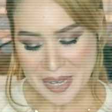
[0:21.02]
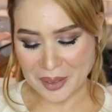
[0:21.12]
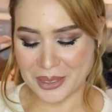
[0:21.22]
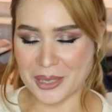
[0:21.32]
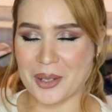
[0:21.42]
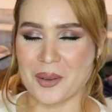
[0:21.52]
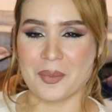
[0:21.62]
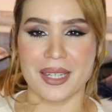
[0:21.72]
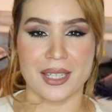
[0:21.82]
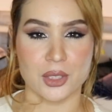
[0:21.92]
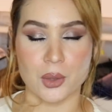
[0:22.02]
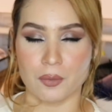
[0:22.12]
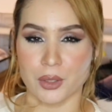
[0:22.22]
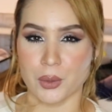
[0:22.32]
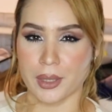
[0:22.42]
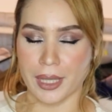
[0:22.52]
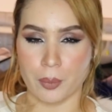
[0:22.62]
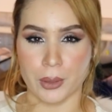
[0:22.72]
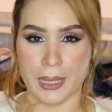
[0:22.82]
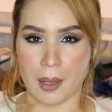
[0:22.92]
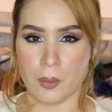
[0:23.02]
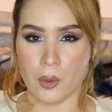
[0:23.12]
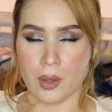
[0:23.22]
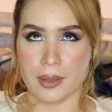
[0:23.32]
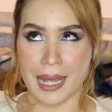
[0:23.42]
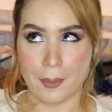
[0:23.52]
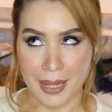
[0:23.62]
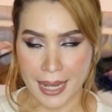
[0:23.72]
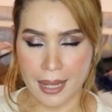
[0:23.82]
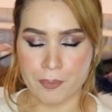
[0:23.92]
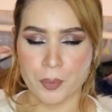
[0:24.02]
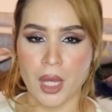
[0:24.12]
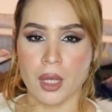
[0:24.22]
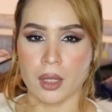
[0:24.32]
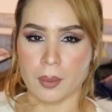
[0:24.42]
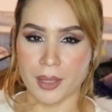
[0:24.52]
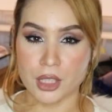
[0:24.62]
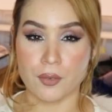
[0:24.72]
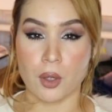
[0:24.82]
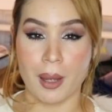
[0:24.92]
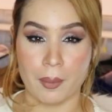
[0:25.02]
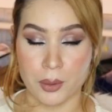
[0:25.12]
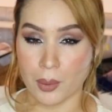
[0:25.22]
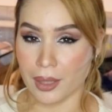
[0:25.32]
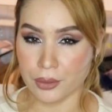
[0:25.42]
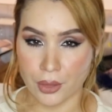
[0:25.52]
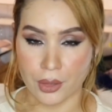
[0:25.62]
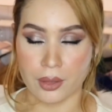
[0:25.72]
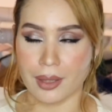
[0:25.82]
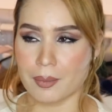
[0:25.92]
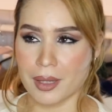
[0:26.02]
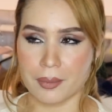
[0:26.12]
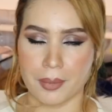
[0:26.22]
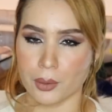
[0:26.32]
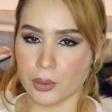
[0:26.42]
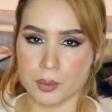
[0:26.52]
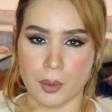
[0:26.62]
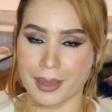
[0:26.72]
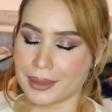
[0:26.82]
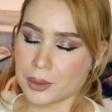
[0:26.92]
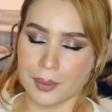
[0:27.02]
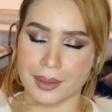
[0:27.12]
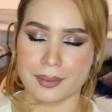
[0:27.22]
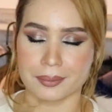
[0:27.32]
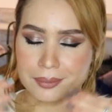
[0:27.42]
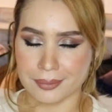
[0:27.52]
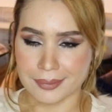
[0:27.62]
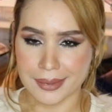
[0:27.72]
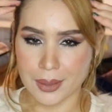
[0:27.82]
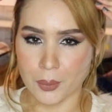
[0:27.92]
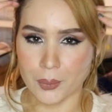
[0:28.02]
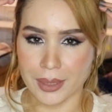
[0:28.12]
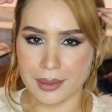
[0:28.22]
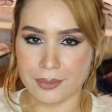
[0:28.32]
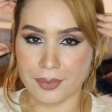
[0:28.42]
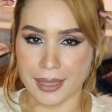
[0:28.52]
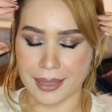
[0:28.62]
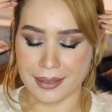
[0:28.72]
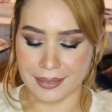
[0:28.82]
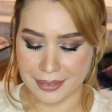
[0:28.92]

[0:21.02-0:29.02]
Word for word: قلت لكم آه، شنو الفيديو اللي تحبوني نعملوه نعملها برشا فيكم حبيتوا على التوك اما مالوغوزمون ما عنديش وقت هوني فارغ